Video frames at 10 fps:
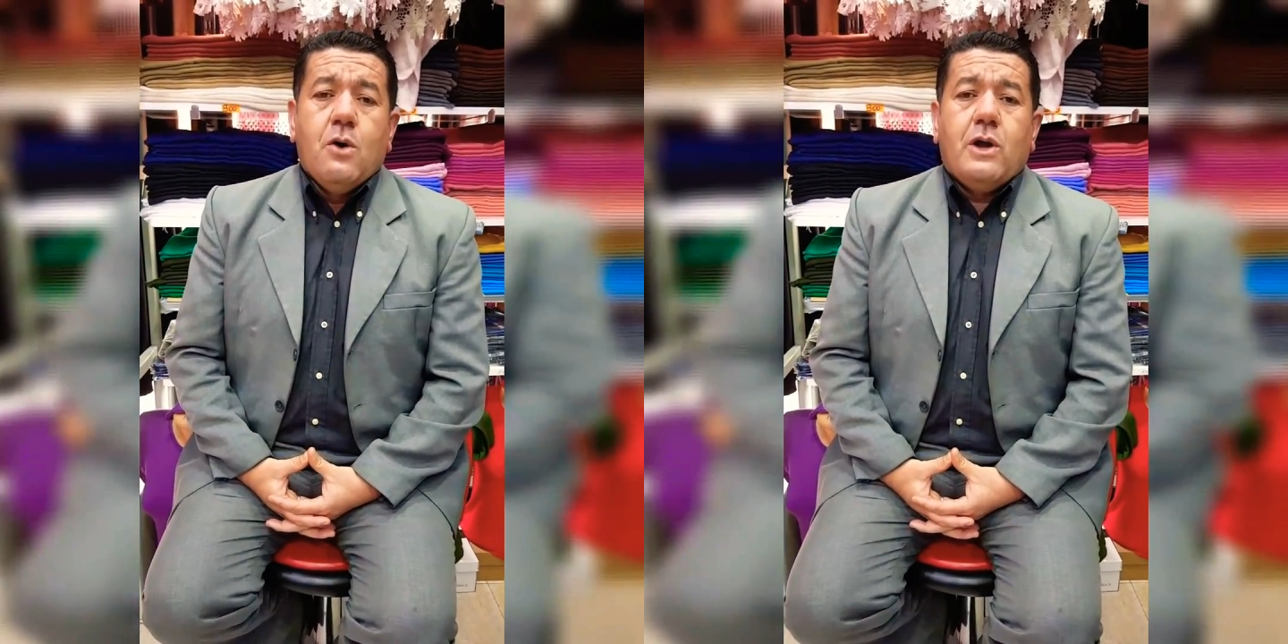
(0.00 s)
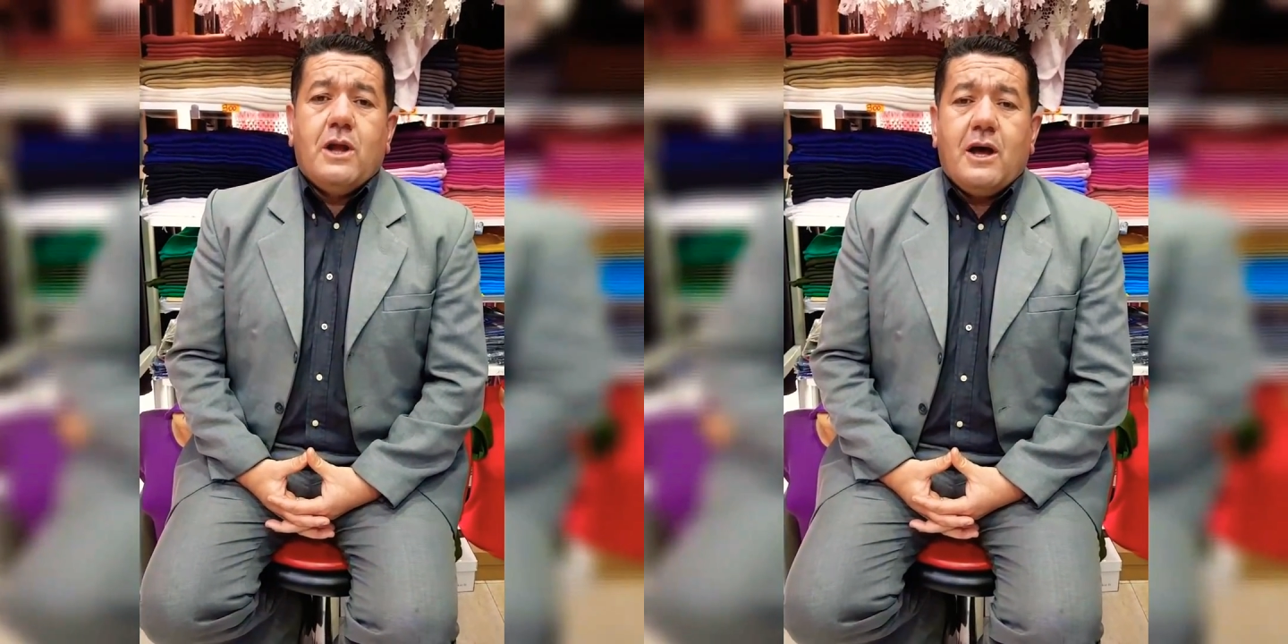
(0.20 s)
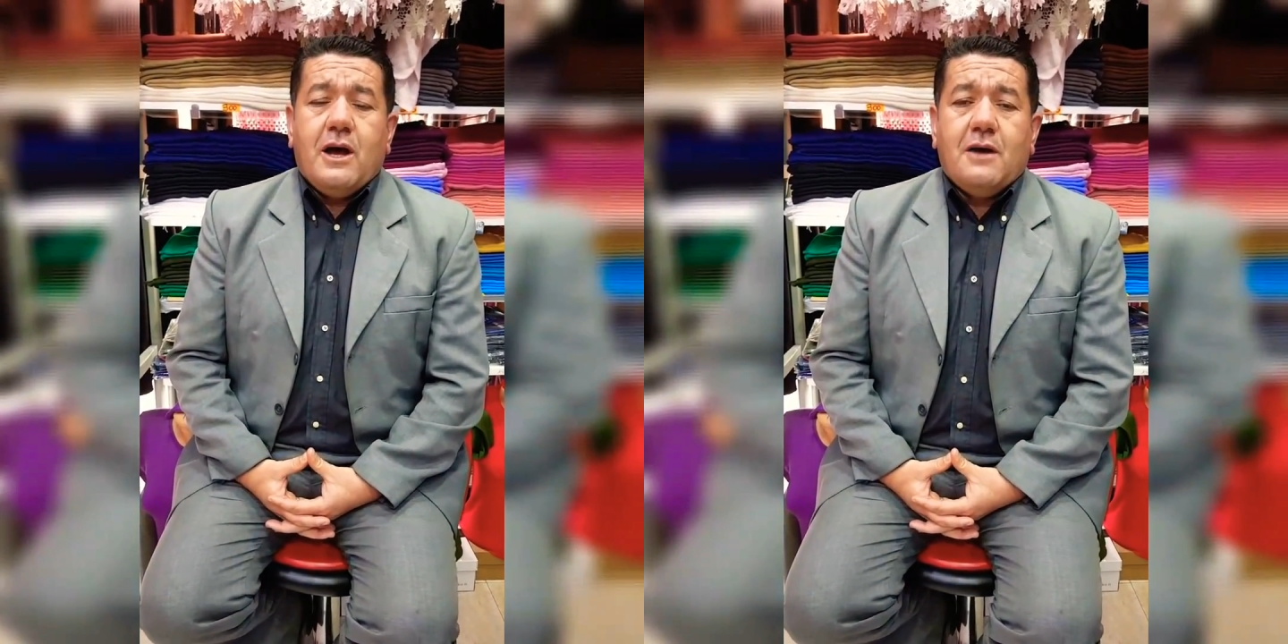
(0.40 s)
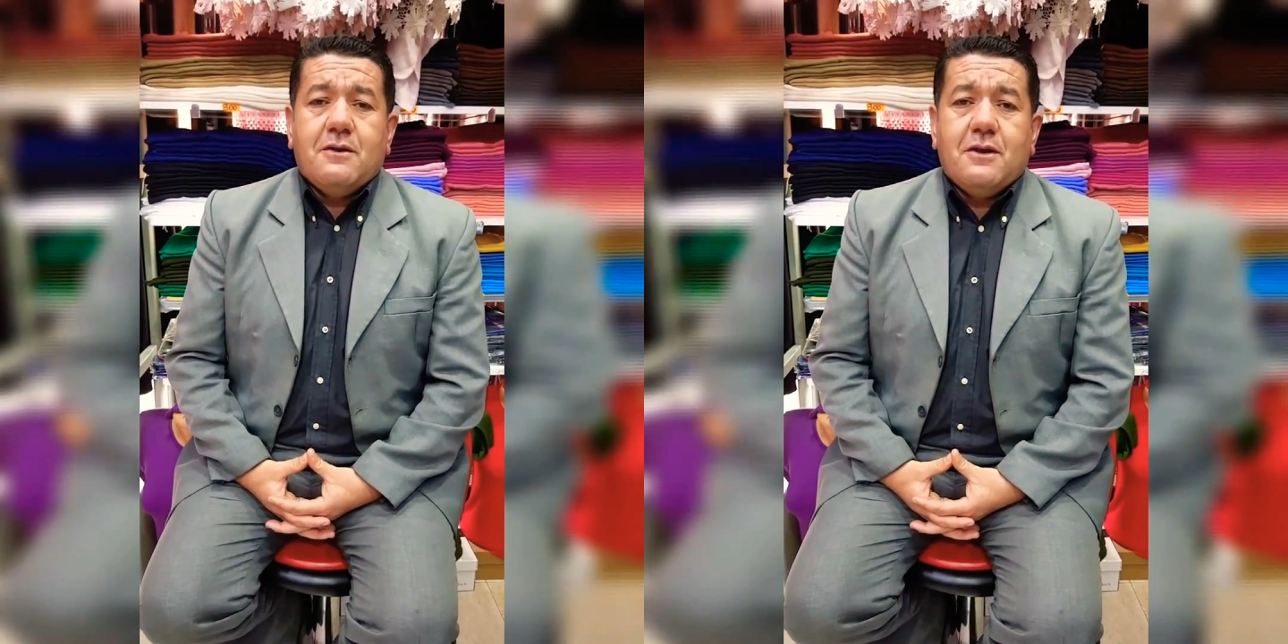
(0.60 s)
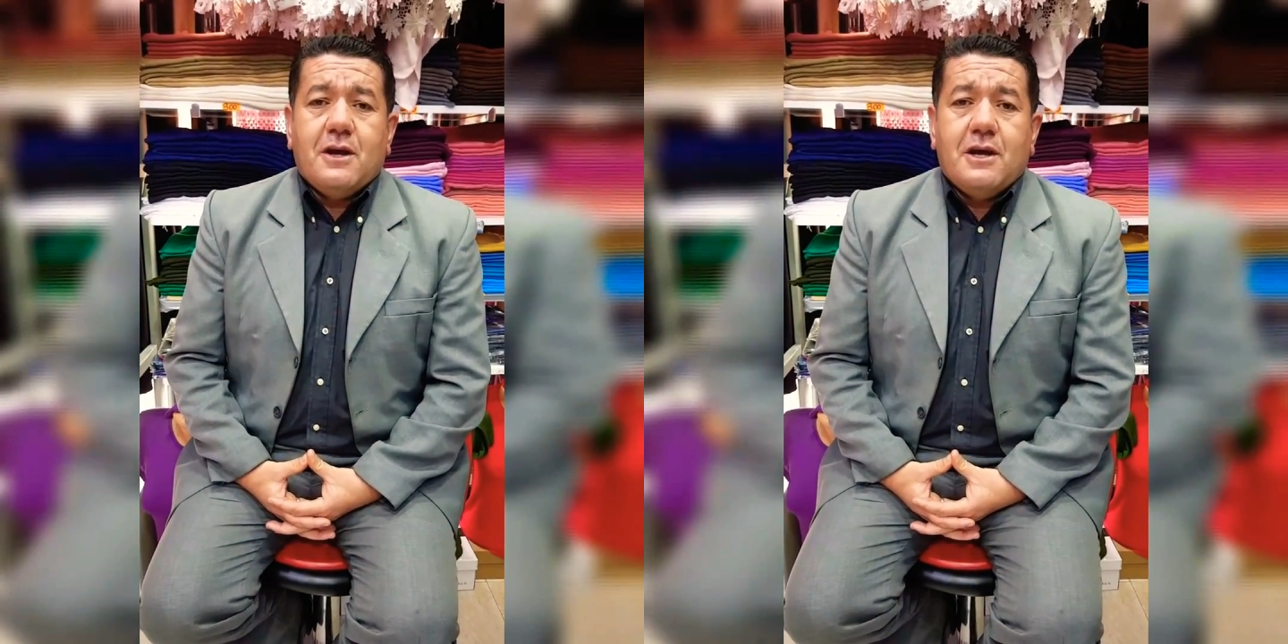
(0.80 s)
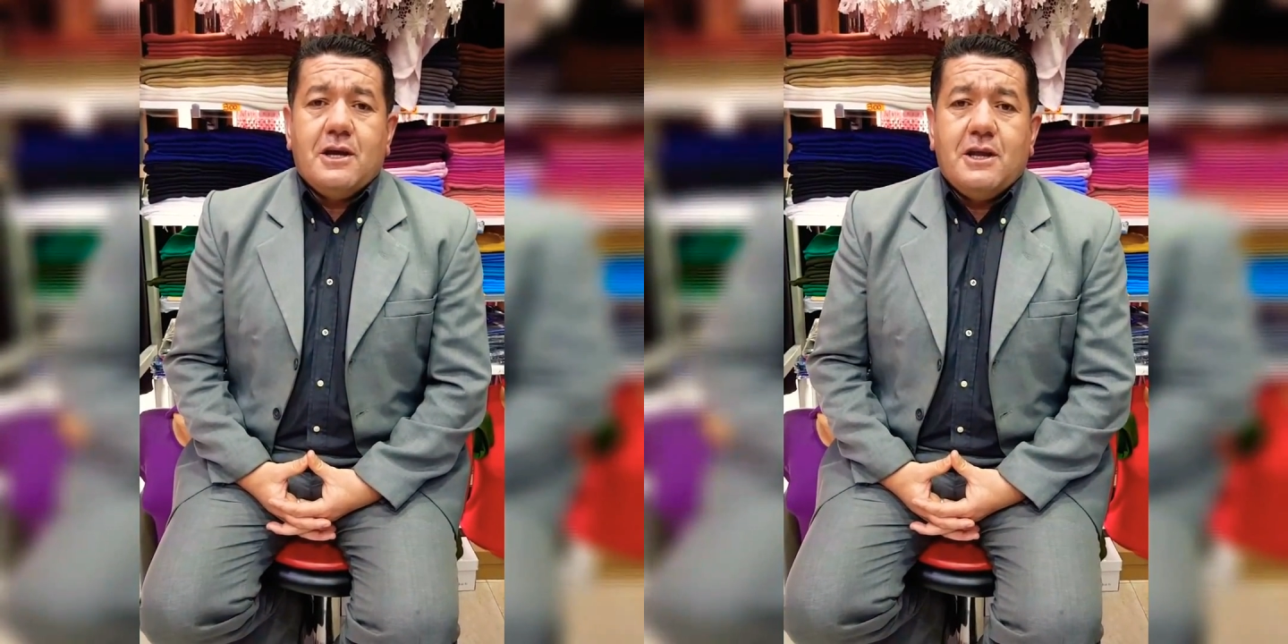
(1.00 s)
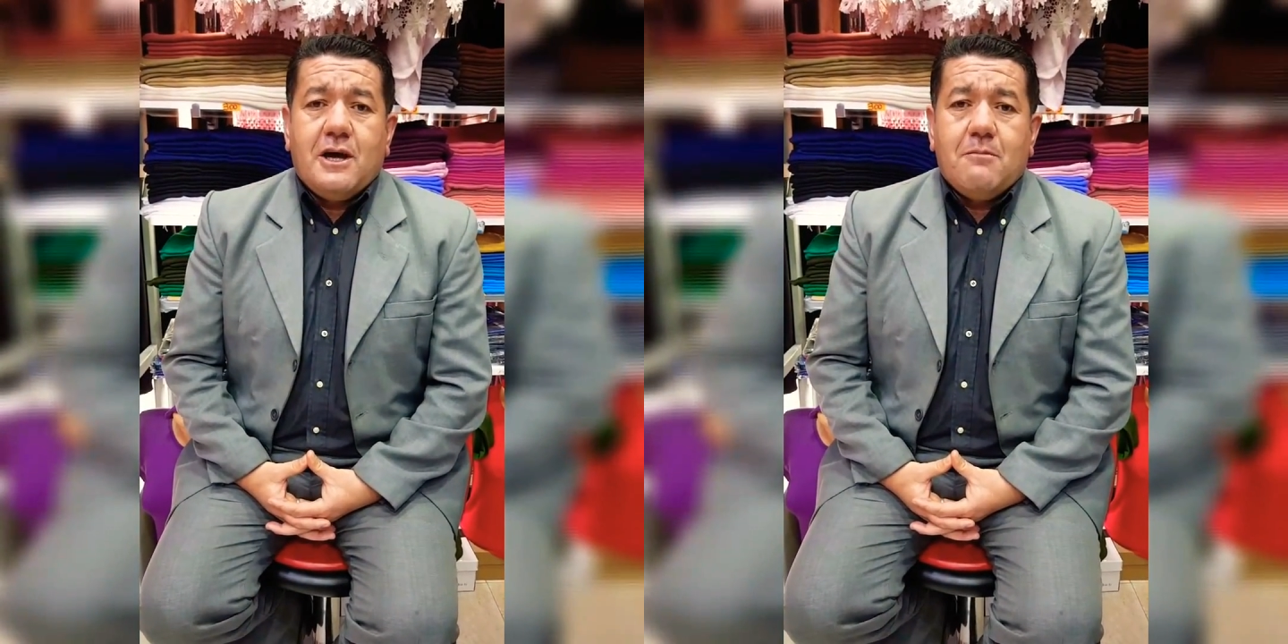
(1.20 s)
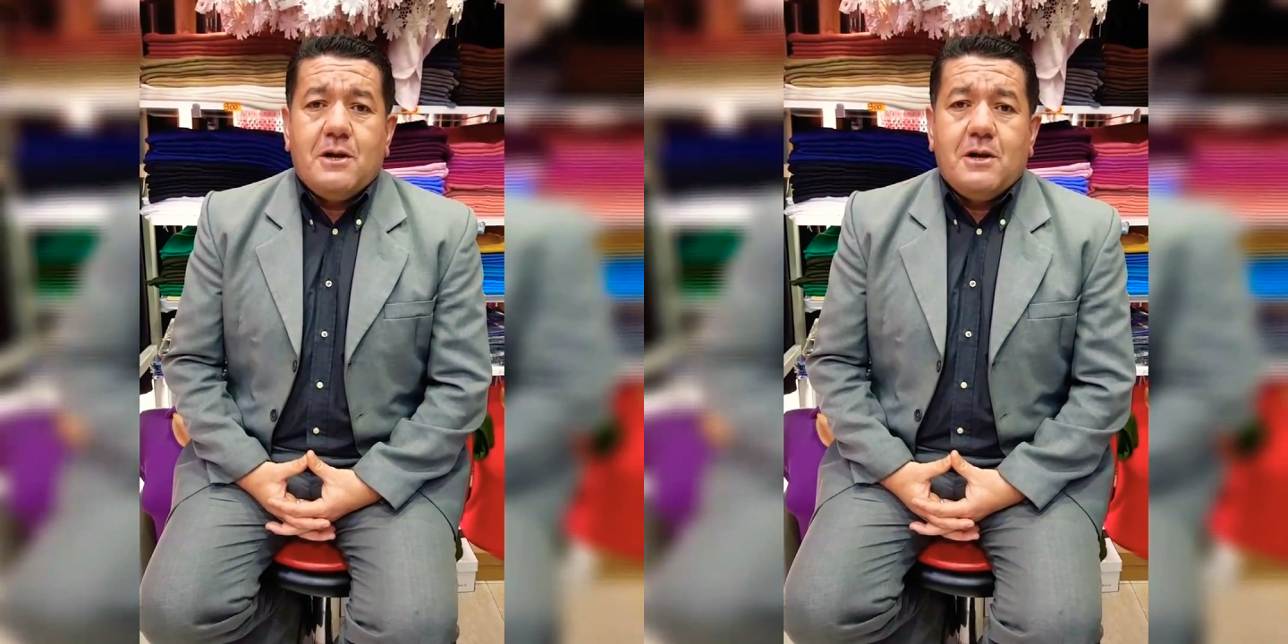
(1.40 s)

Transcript: والآن إلى